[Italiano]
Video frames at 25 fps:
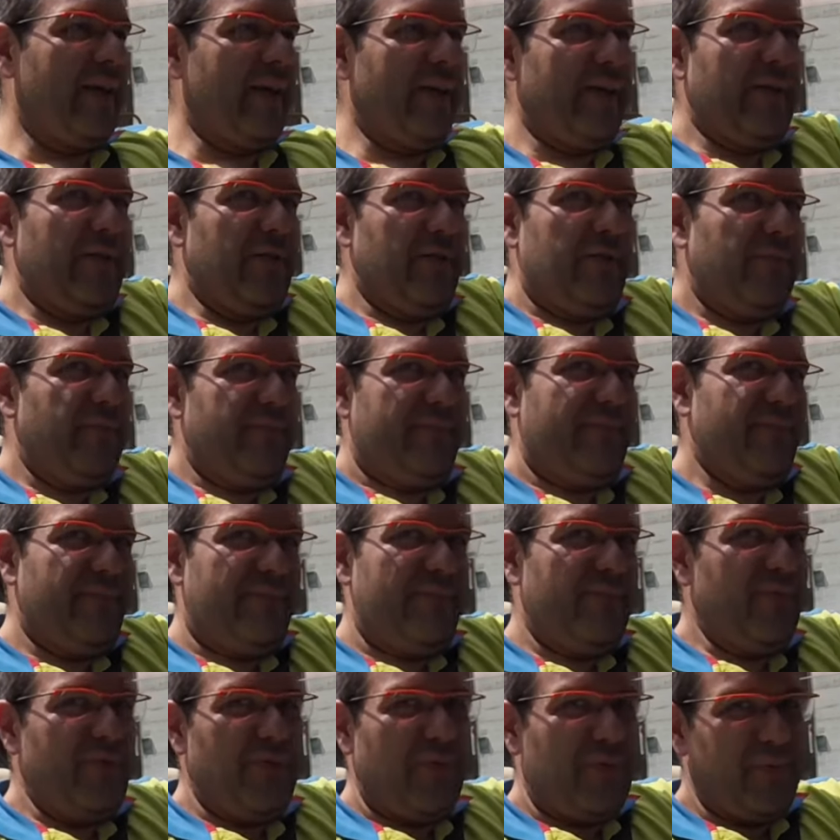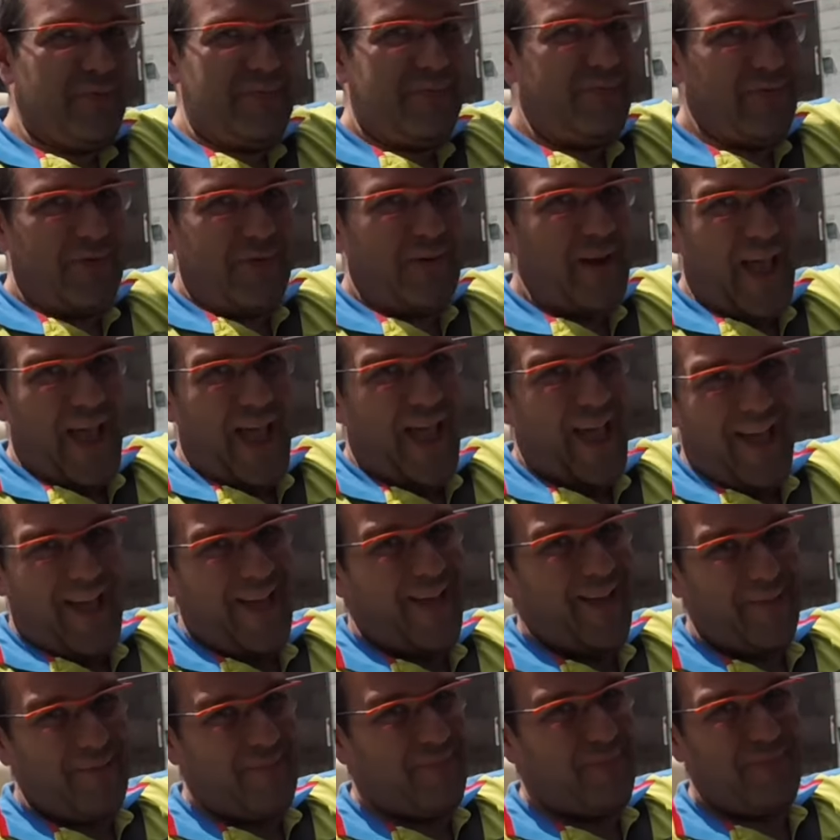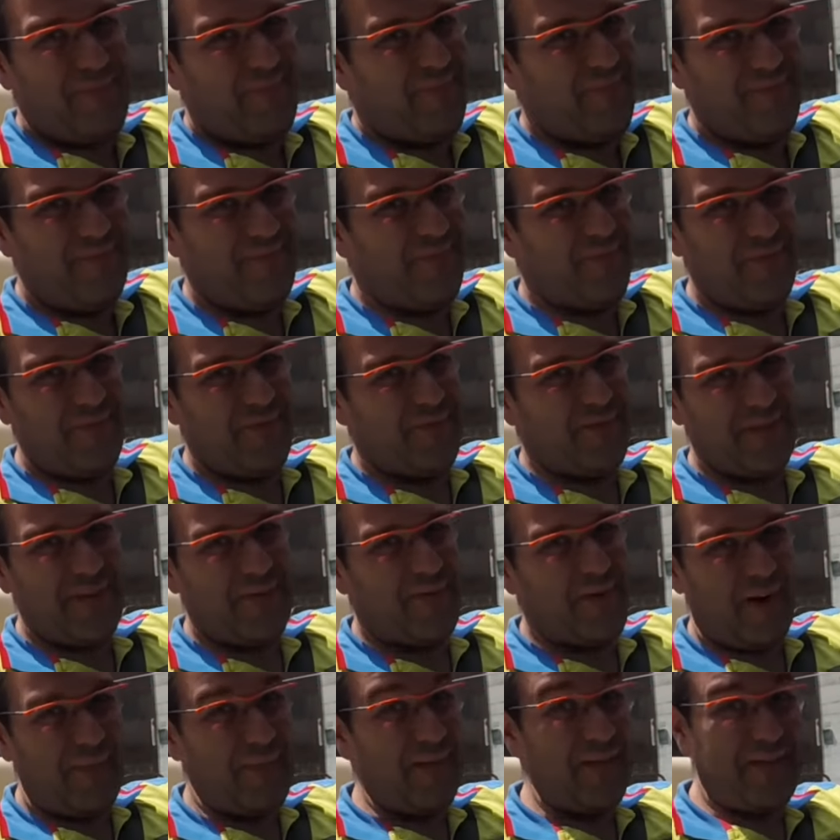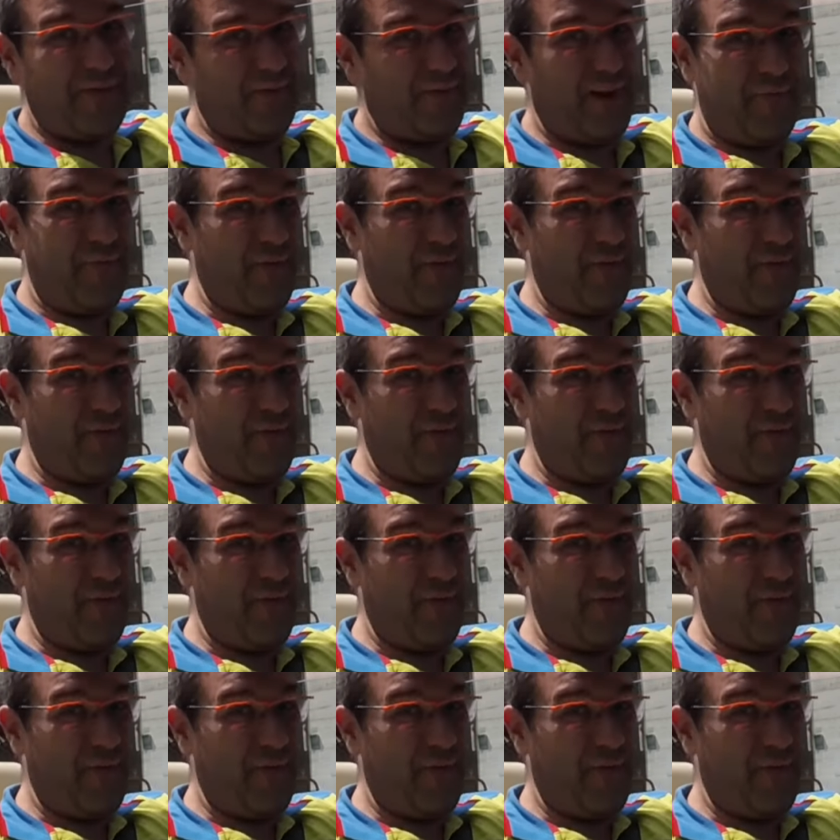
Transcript: Mm, non, non è sicuramente una